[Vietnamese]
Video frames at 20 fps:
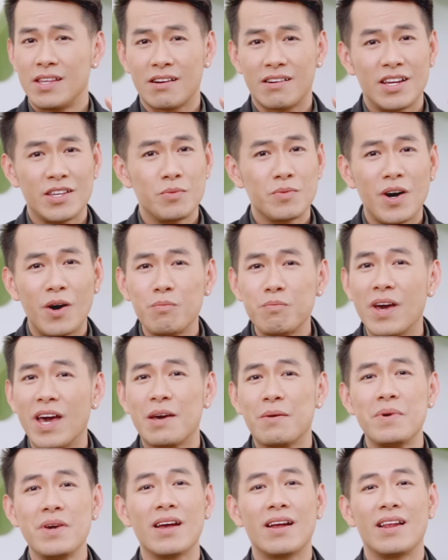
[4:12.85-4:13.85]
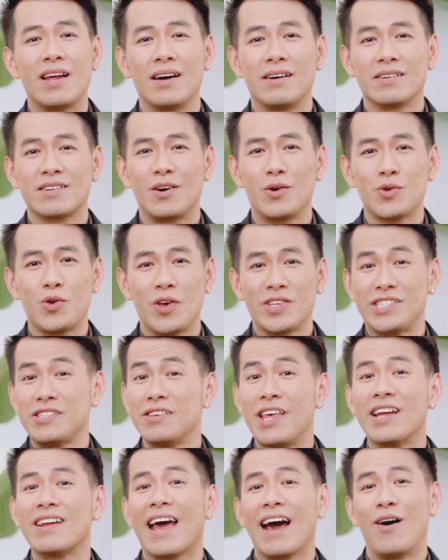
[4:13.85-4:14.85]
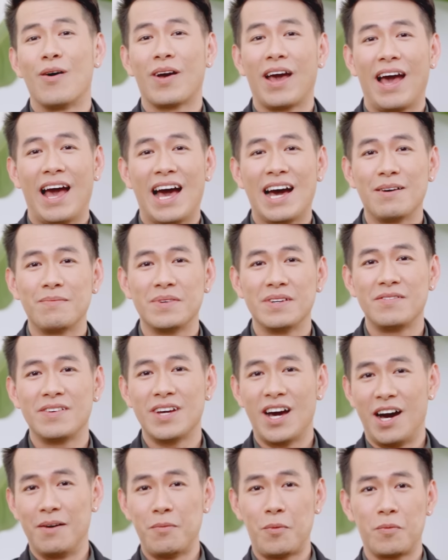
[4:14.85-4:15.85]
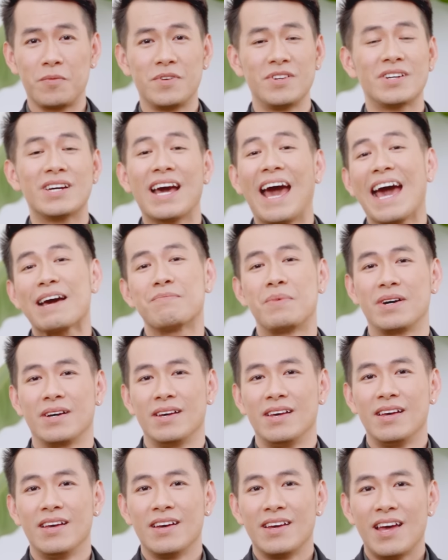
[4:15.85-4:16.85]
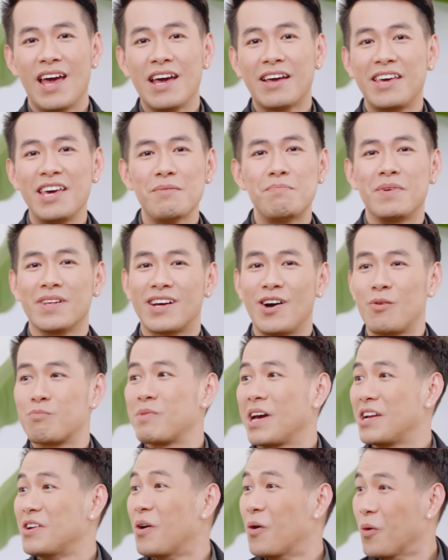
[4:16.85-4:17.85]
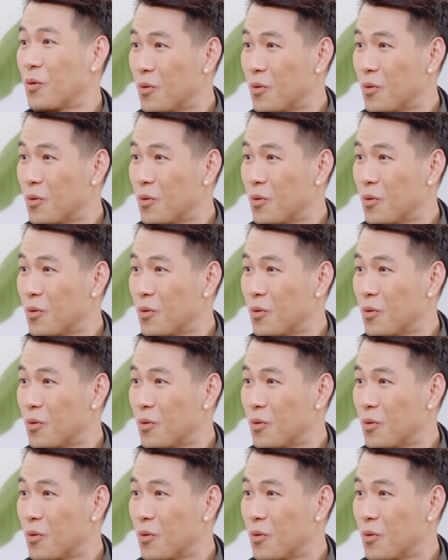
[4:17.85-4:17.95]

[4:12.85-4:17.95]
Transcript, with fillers: thực ra Dũng không hề biết là câu chuyện như thế nào cả, bởi vì ở một nước khác mà ekip mình không đầy đủ,